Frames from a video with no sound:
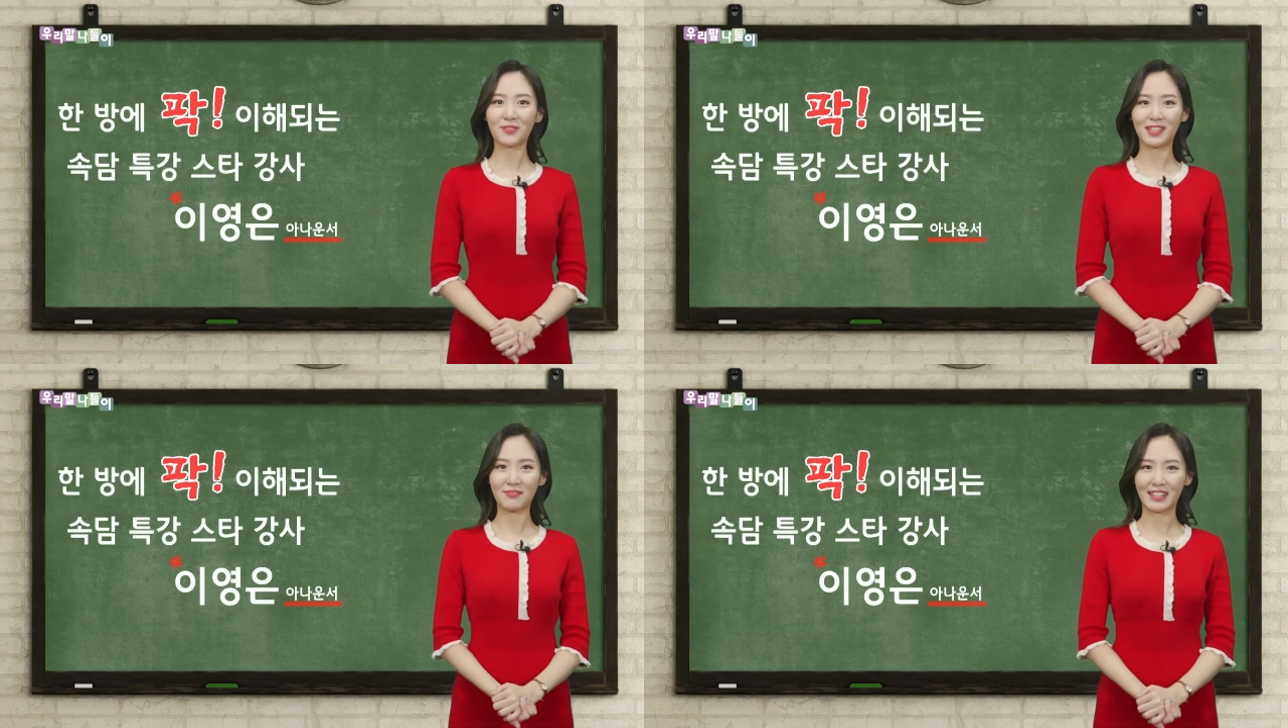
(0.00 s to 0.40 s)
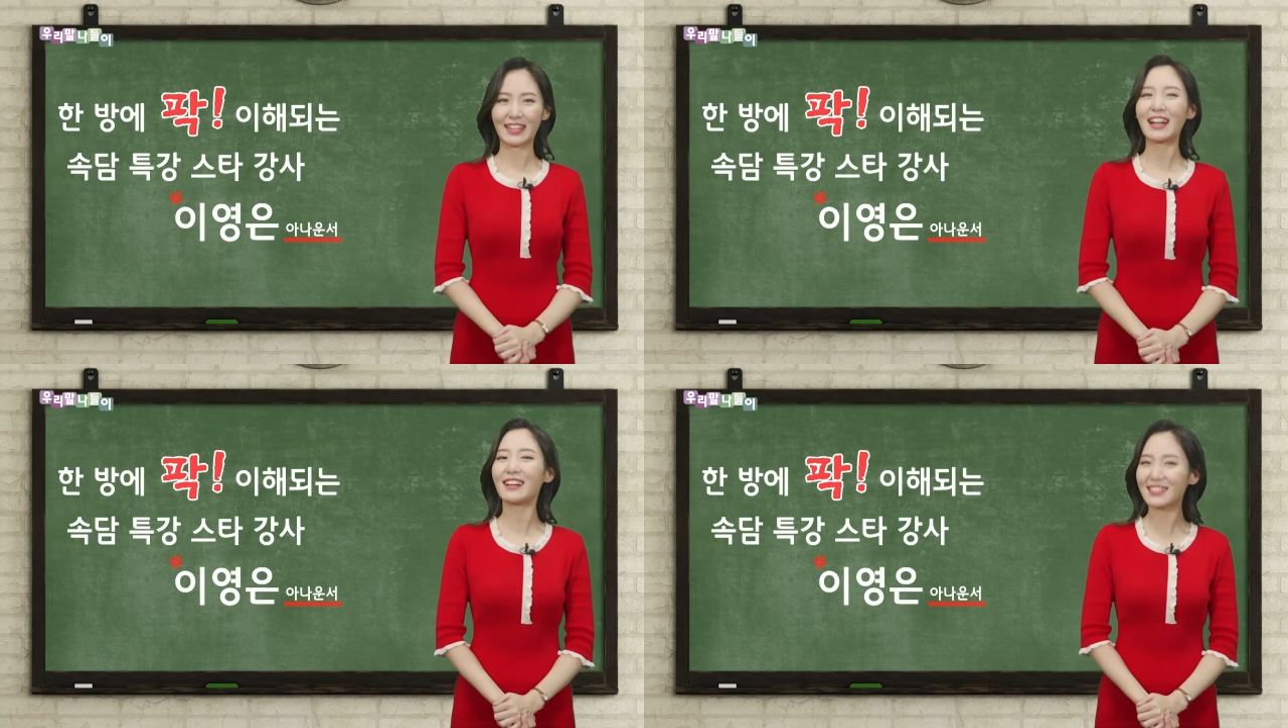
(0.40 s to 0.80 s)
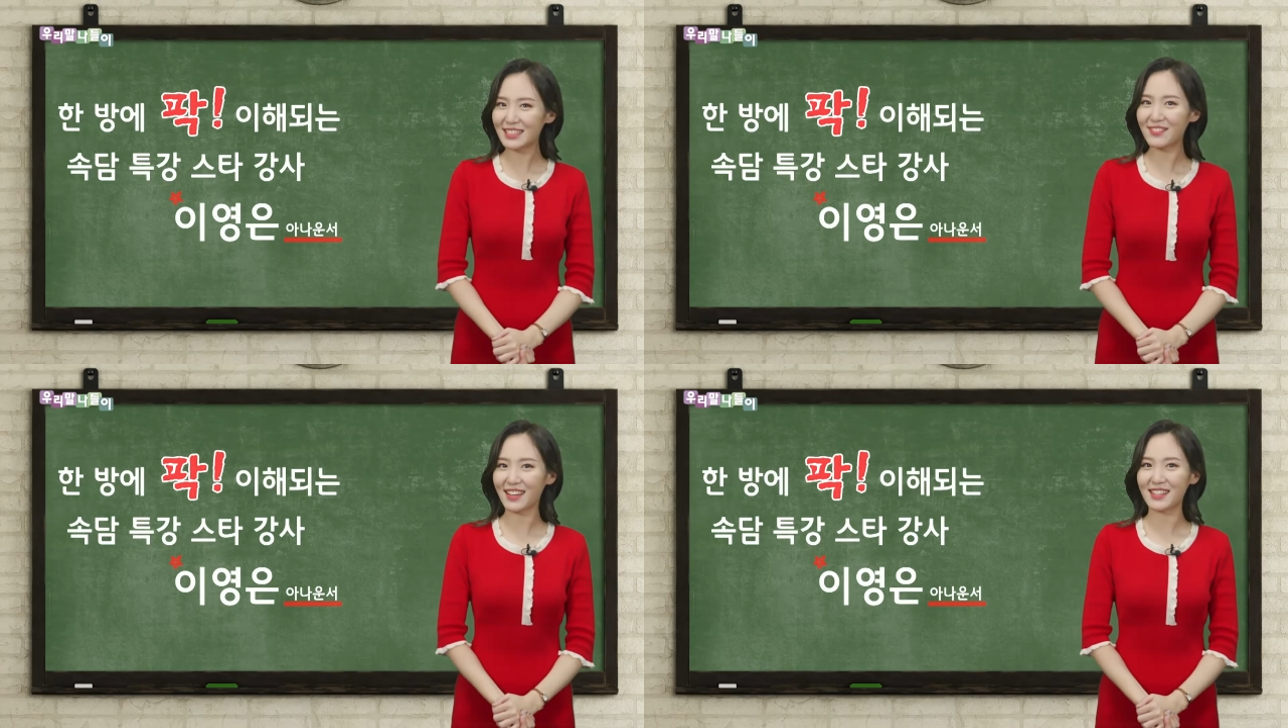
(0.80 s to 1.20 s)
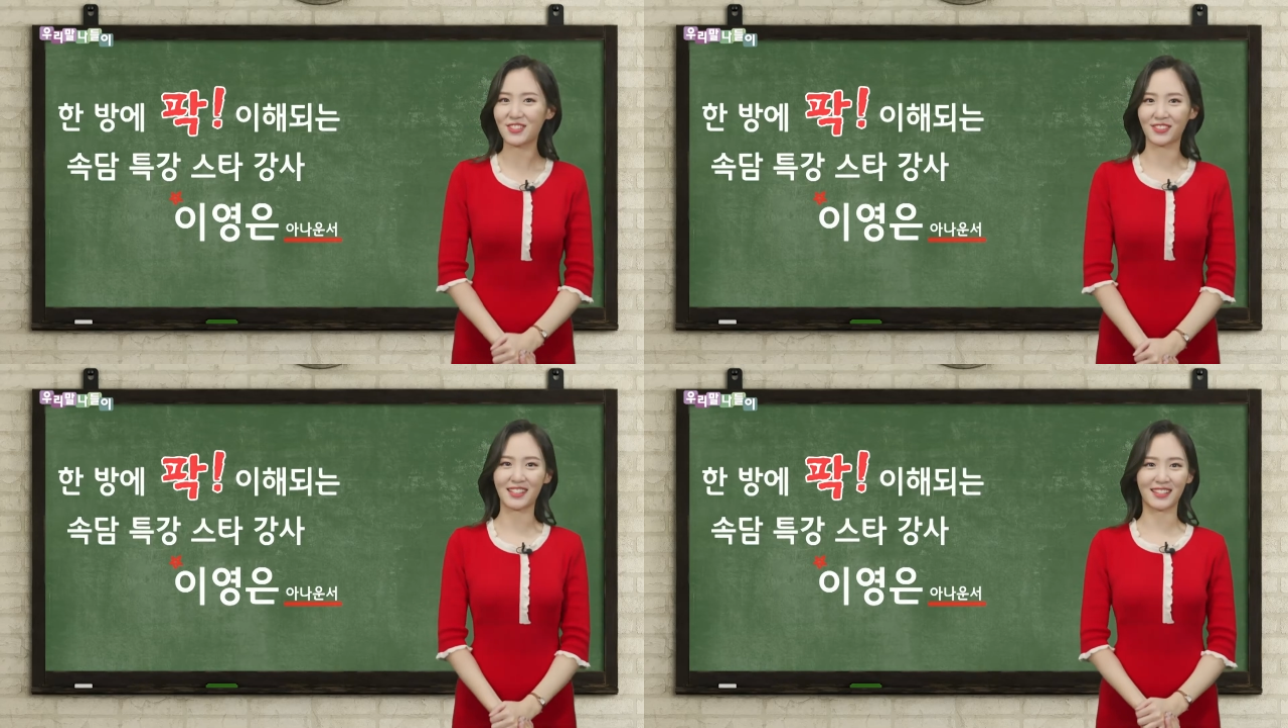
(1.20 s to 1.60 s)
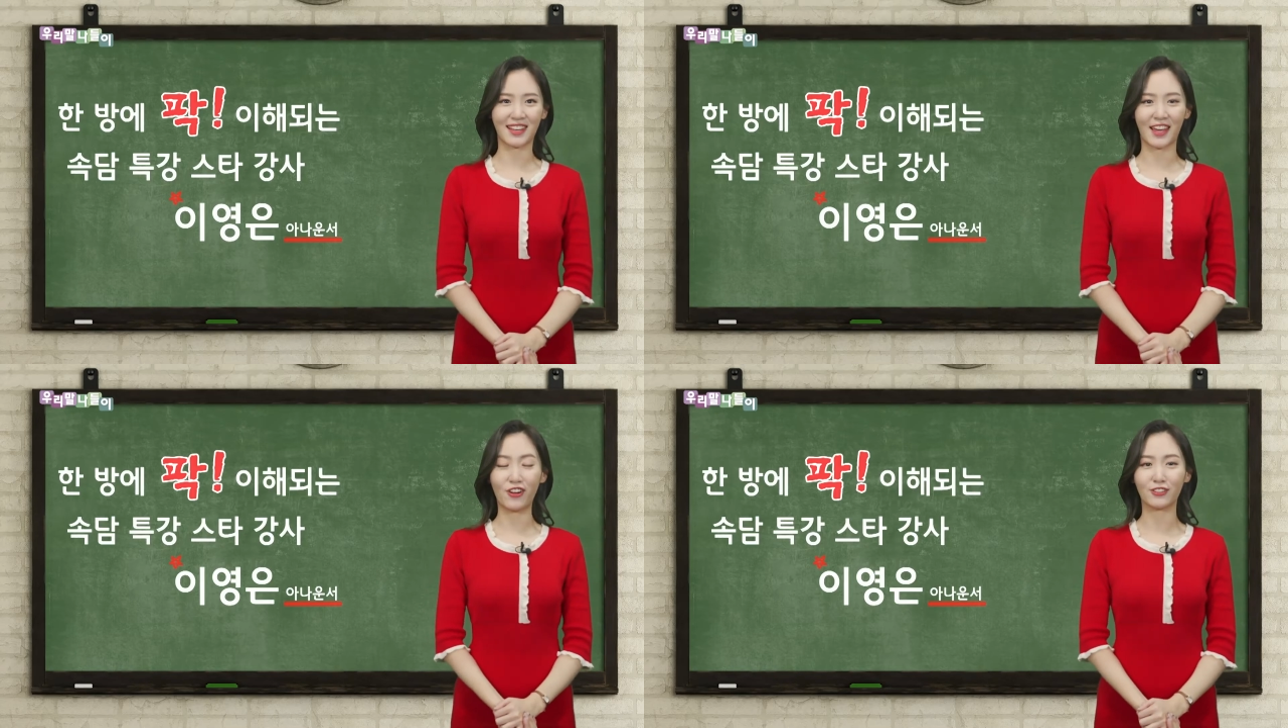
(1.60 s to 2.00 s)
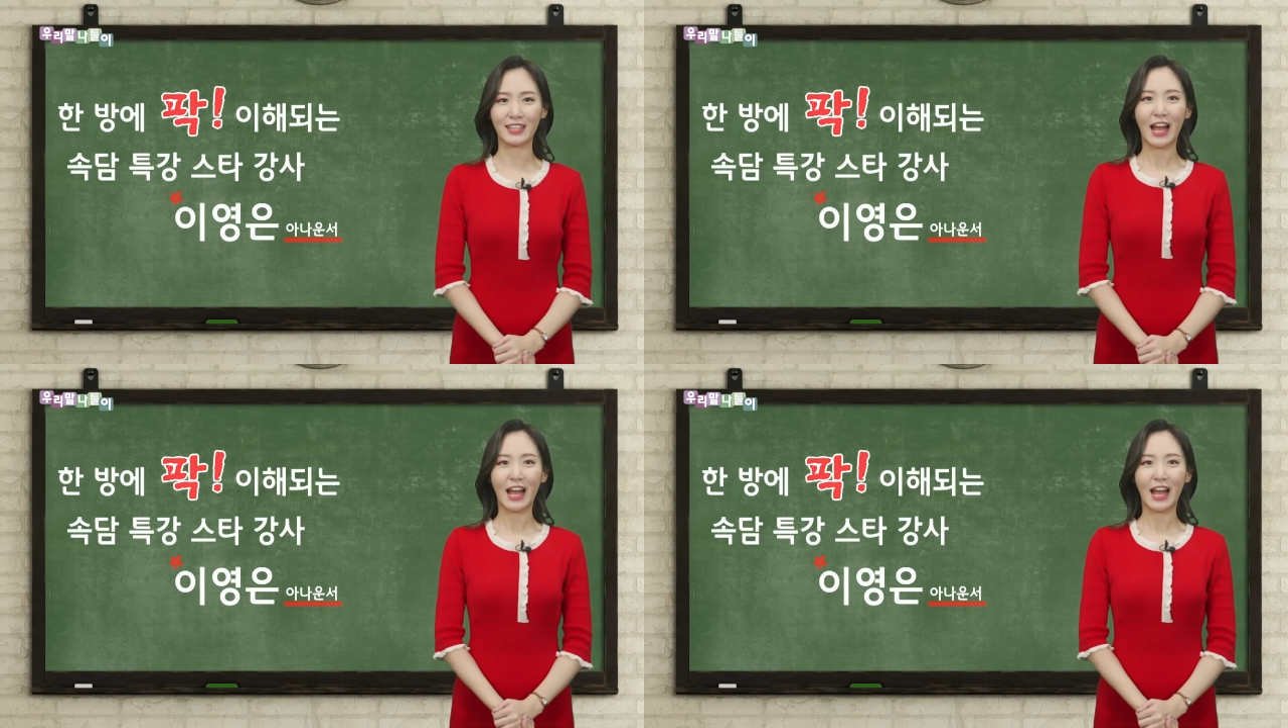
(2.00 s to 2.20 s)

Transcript: 속담들 깔끔하게 정리해드릴게요.